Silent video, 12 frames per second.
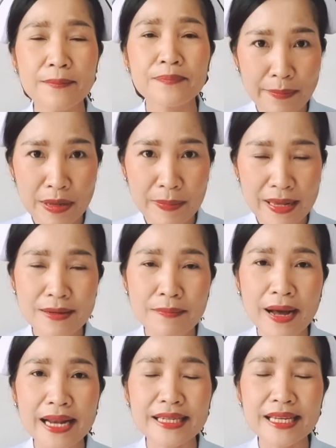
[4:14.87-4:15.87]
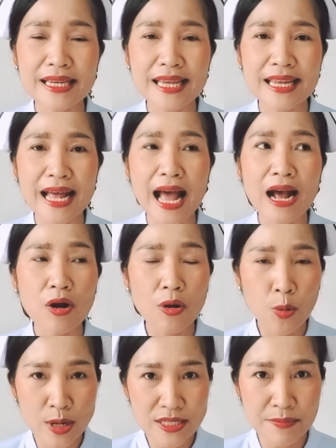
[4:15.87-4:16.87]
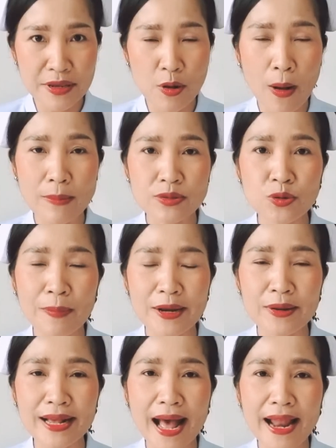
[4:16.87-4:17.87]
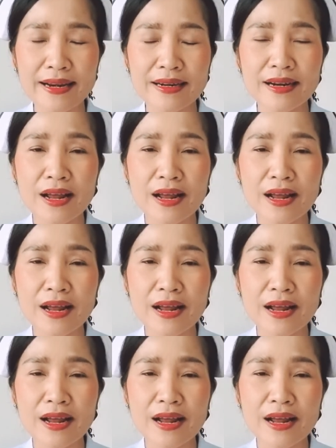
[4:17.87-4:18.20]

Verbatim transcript: การมีเพศสัมพันธ์ที่ดีนะคะ ก็ควรจะมีความสุขไปด้วยกัน